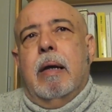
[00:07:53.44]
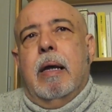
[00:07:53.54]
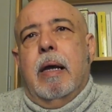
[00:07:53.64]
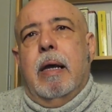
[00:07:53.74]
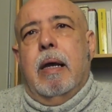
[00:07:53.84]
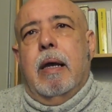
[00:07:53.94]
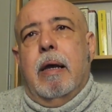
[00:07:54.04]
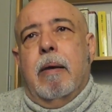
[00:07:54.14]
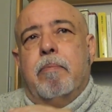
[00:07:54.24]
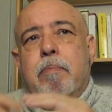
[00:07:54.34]

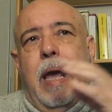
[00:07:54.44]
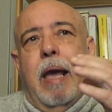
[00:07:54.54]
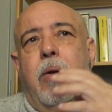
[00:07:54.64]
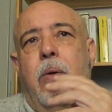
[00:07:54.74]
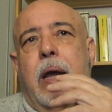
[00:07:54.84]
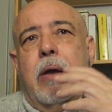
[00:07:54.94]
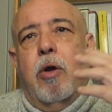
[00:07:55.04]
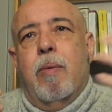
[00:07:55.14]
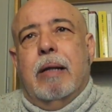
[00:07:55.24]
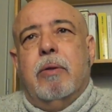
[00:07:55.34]
eh, pero
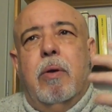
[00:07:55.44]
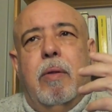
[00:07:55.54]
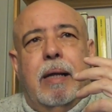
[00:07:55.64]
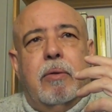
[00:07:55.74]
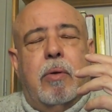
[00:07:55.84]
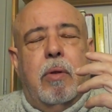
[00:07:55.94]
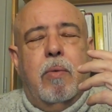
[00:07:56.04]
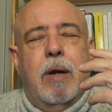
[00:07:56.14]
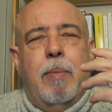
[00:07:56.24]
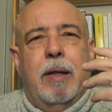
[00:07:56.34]
englobándolo dentro
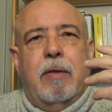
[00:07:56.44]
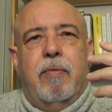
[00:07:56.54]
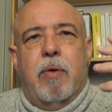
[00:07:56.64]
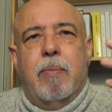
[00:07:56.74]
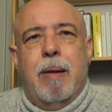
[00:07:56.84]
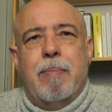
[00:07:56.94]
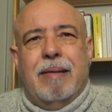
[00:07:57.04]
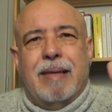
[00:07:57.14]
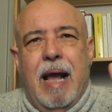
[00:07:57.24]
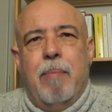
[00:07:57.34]
de una plataforma
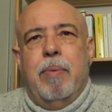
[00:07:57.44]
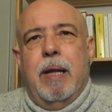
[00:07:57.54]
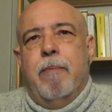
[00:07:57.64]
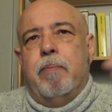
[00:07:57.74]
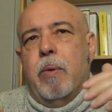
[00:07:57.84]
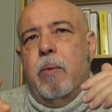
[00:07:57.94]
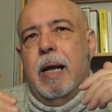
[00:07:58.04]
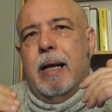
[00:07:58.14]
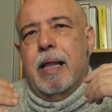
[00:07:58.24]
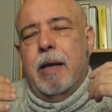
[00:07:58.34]
más amplia,
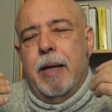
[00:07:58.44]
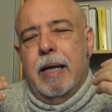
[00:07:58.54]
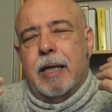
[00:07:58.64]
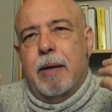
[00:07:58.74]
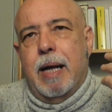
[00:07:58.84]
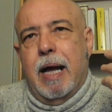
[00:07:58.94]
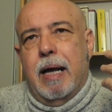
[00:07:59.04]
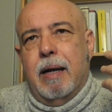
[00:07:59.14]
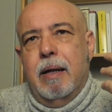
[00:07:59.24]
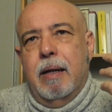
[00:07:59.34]
una que debía
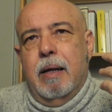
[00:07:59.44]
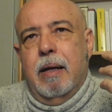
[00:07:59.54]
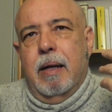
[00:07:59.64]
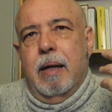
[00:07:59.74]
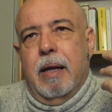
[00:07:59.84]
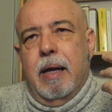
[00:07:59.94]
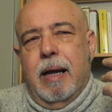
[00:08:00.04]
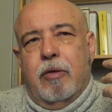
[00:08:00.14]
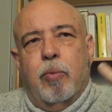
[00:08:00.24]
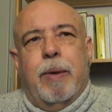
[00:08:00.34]
trabajar eh,
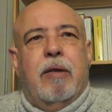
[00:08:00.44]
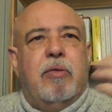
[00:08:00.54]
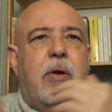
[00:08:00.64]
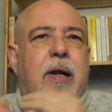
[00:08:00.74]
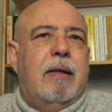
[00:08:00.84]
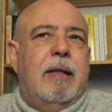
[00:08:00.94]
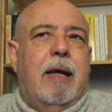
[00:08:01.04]
la, superación,